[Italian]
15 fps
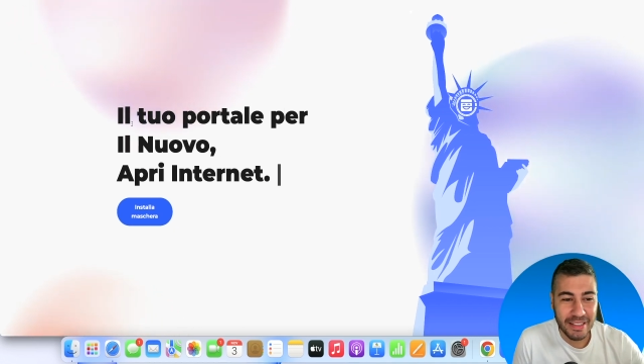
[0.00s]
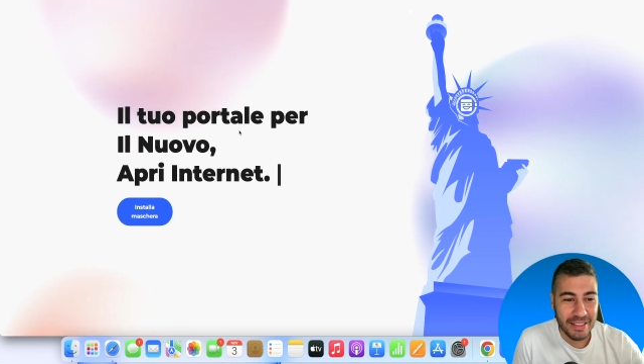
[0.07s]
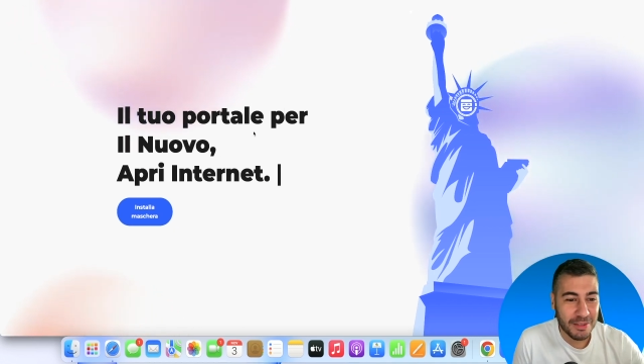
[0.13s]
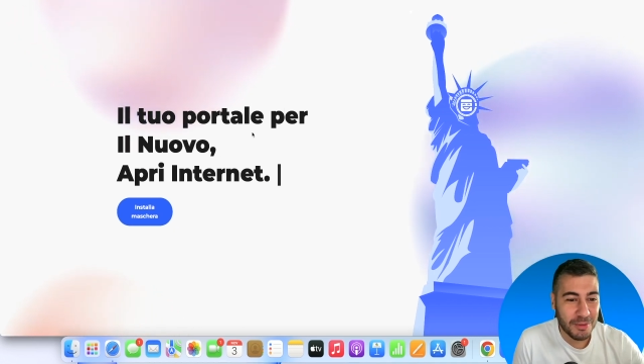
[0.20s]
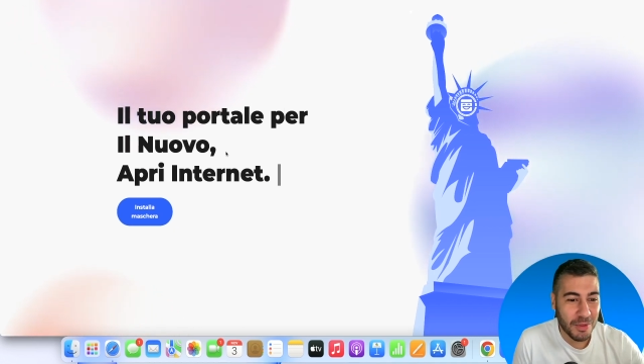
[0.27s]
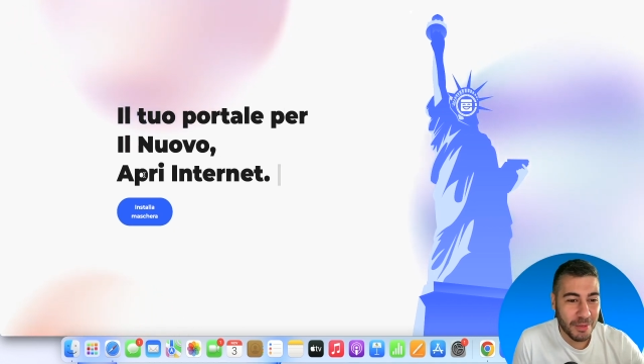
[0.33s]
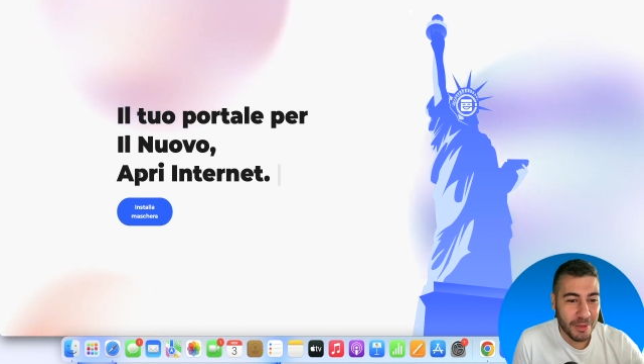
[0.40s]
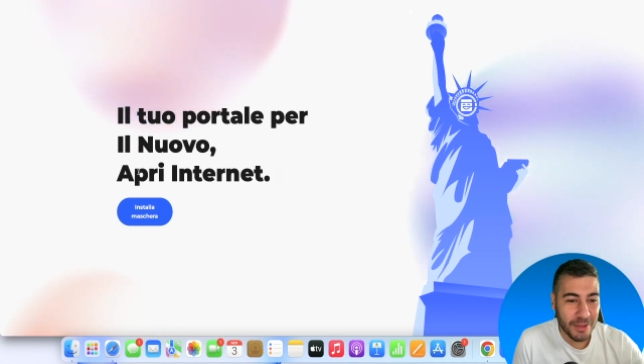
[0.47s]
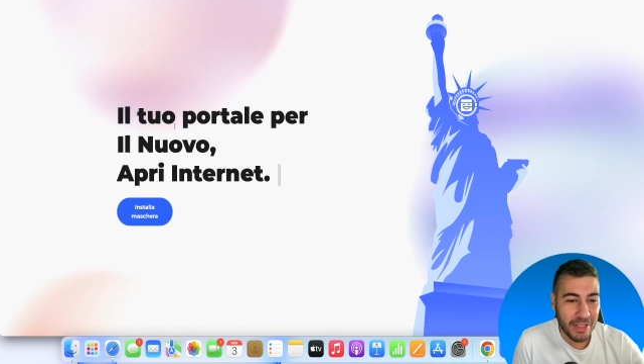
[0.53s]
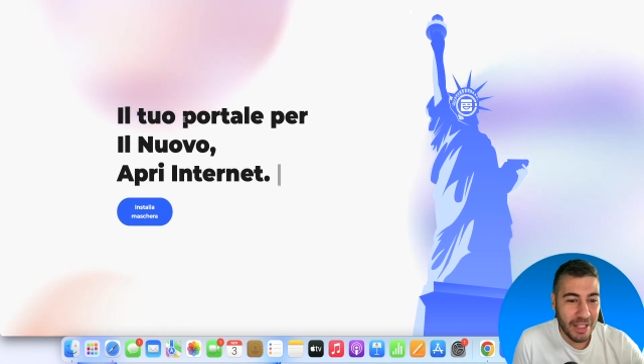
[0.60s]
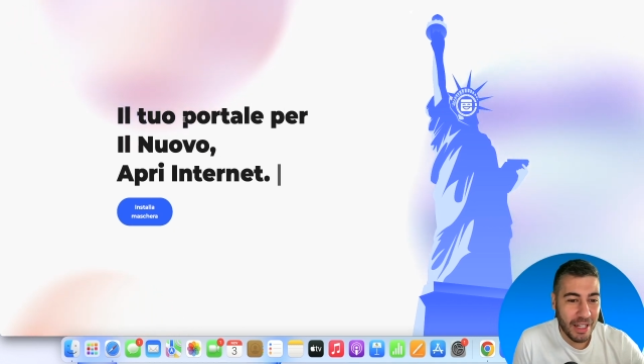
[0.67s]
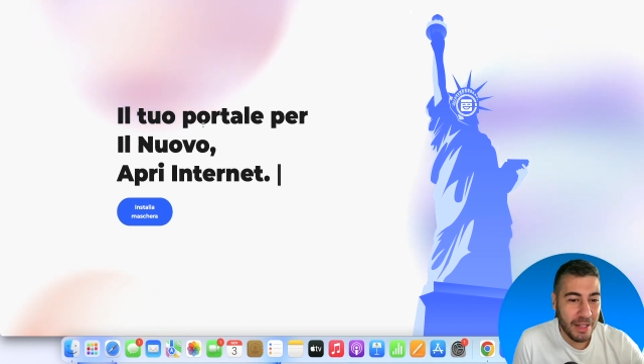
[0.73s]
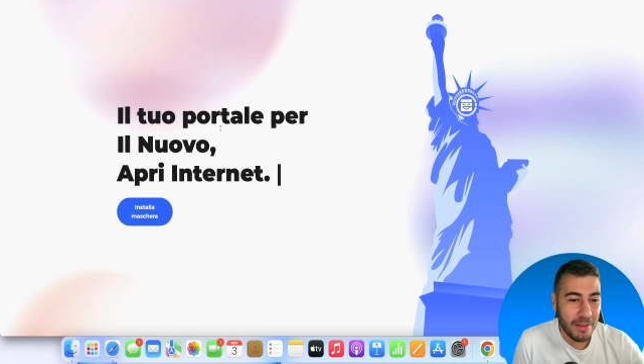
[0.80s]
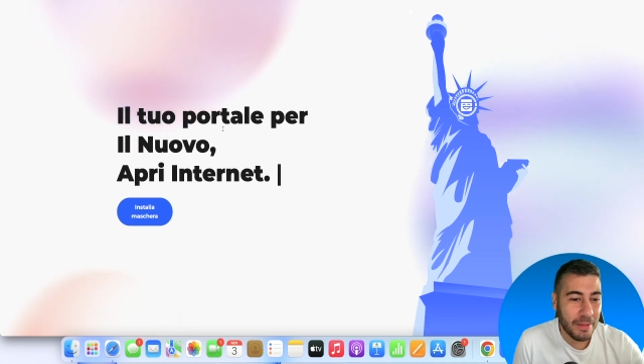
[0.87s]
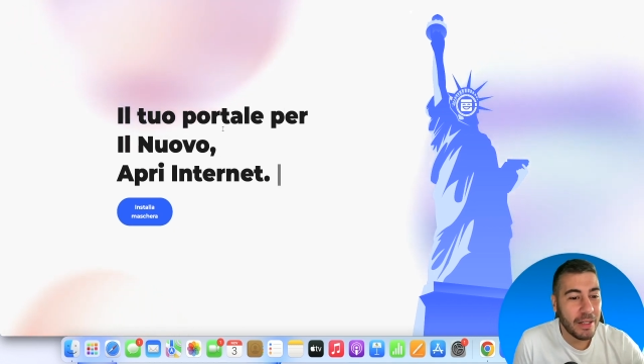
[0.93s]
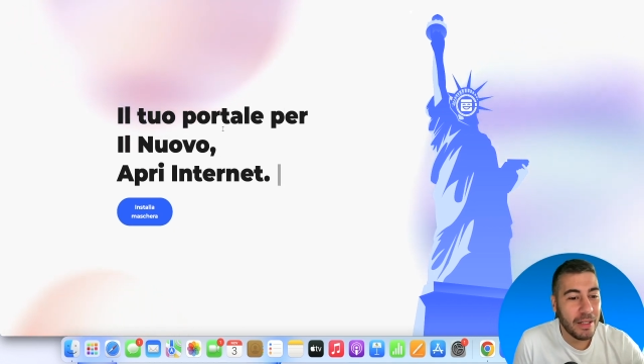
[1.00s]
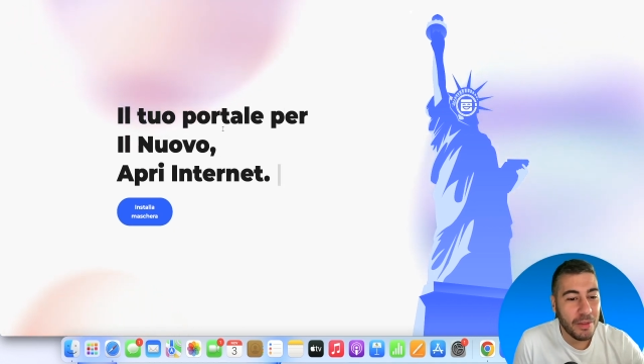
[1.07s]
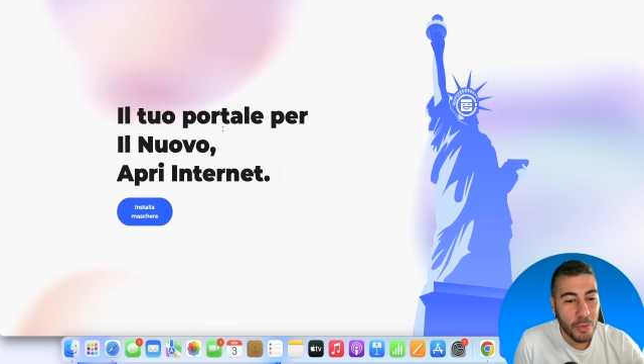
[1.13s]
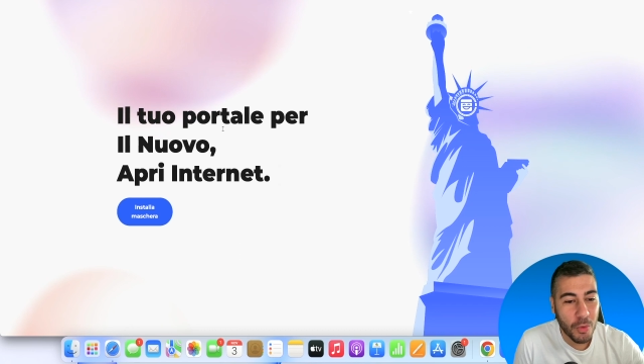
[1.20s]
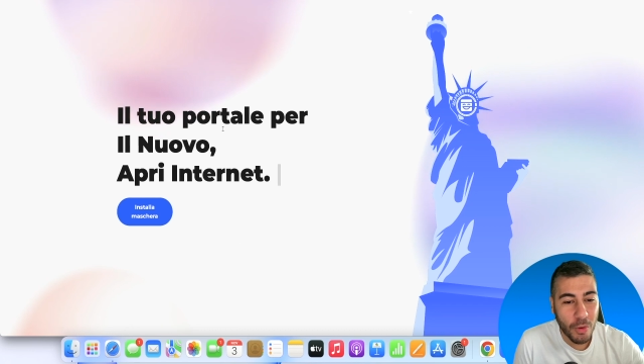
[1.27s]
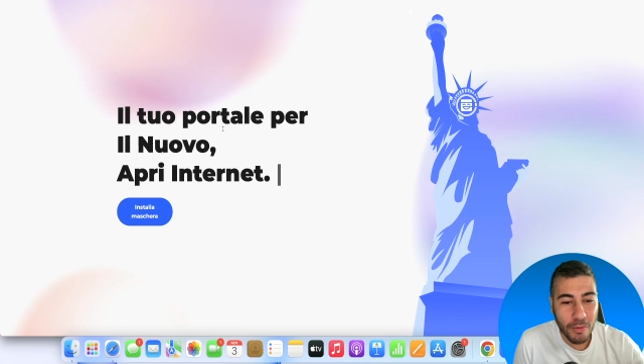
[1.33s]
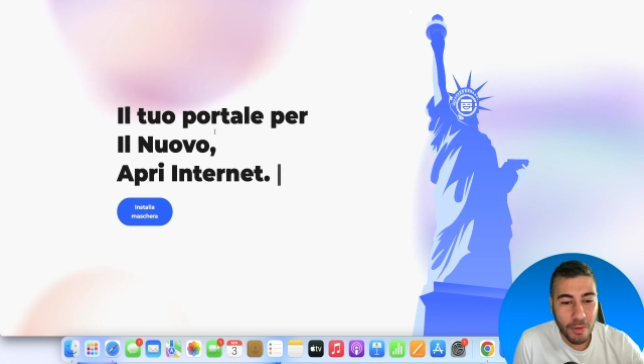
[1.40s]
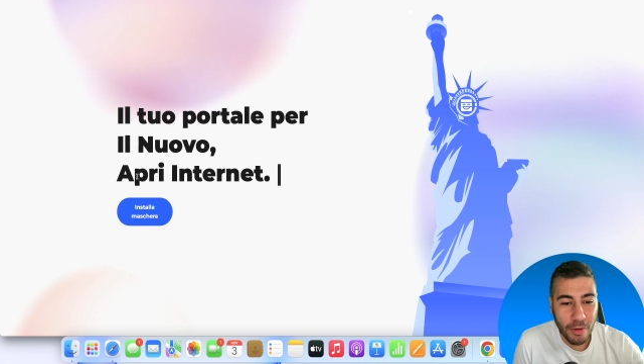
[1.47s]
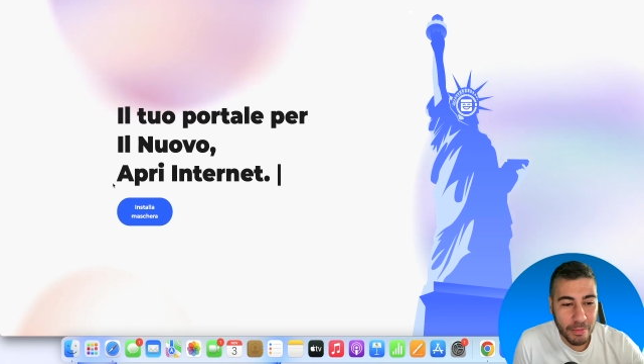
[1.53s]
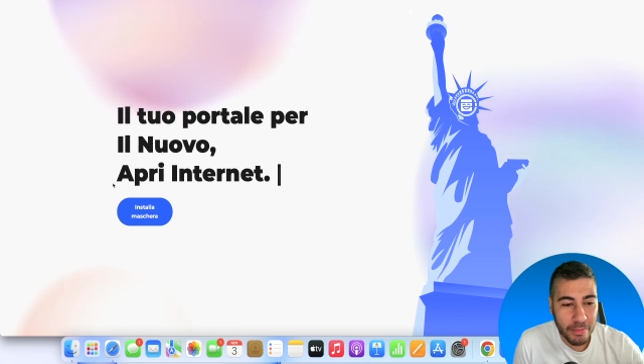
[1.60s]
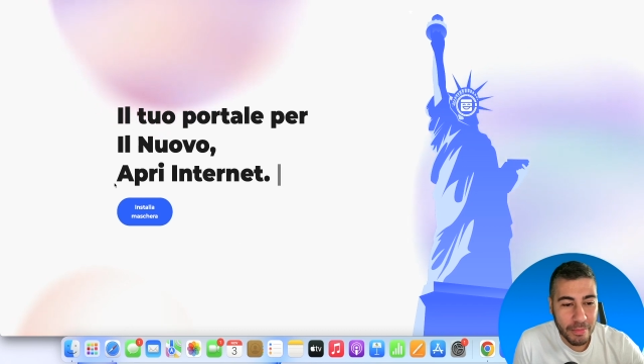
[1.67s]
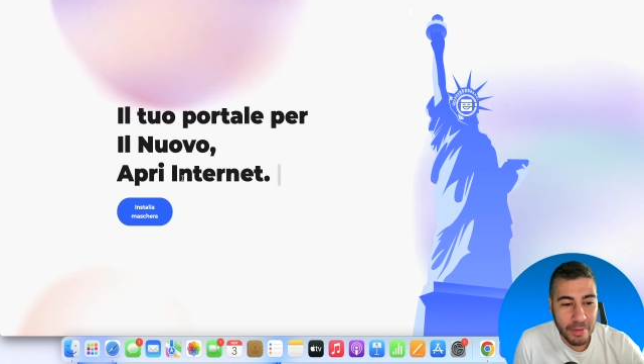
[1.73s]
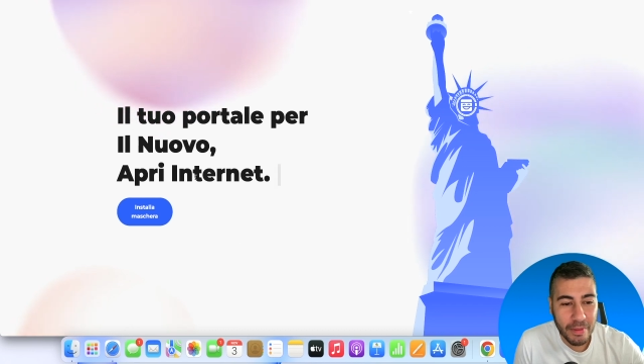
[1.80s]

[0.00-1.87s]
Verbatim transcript: il tuo portale per il nuovo